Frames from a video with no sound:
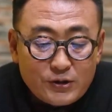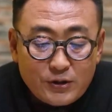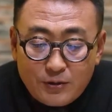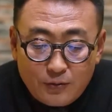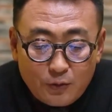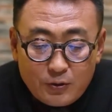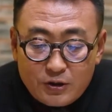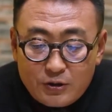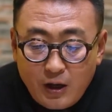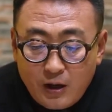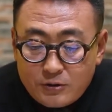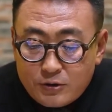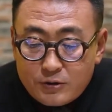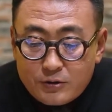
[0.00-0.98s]
行，我得
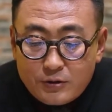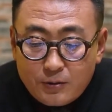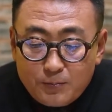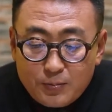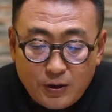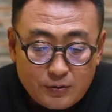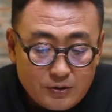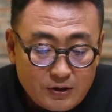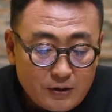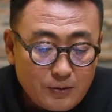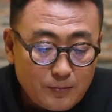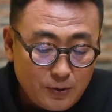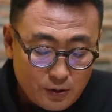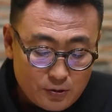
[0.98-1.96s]
大吃，能表才
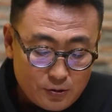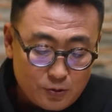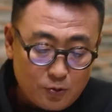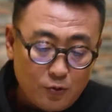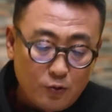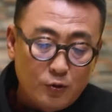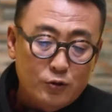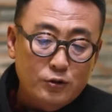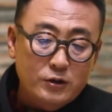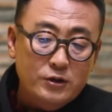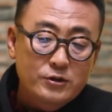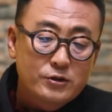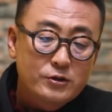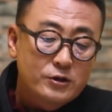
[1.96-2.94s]
能表示出我就
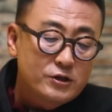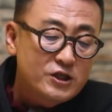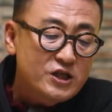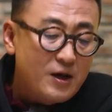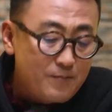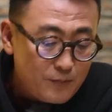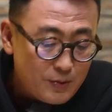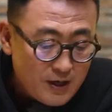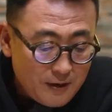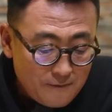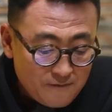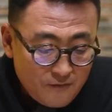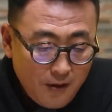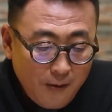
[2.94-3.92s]
跟你的鉴别。
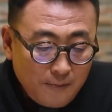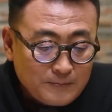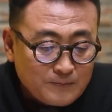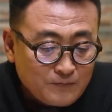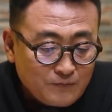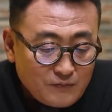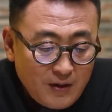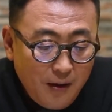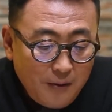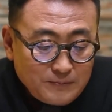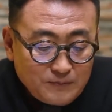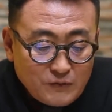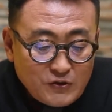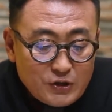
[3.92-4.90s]
你还可以
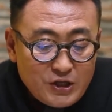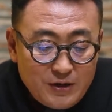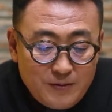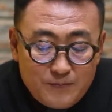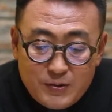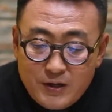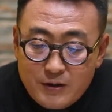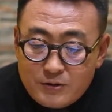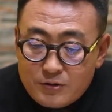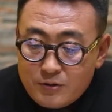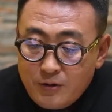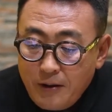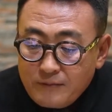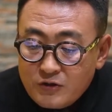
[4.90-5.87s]
破戒。鉴别，
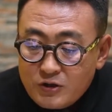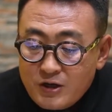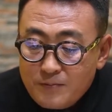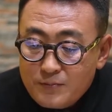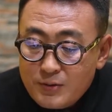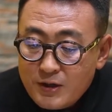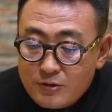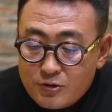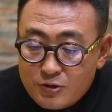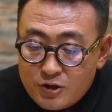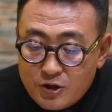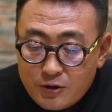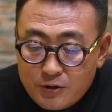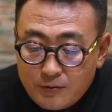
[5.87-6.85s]
鉴别之
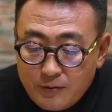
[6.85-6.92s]
情。